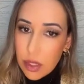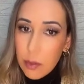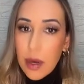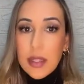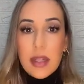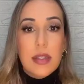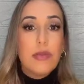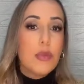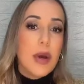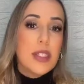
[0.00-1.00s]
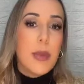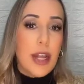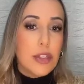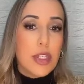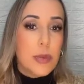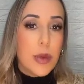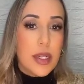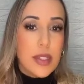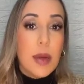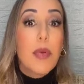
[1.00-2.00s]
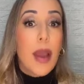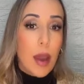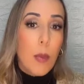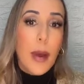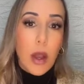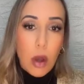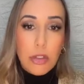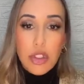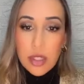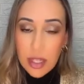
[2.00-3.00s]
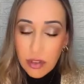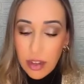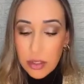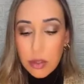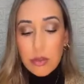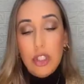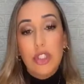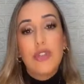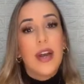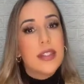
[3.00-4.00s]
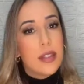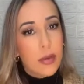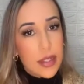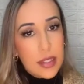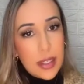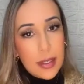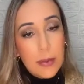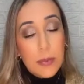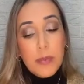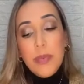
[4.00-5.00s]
Implantação de boas práticas, por exemplo, é um pacote de serviços, onde a gente faz adequação,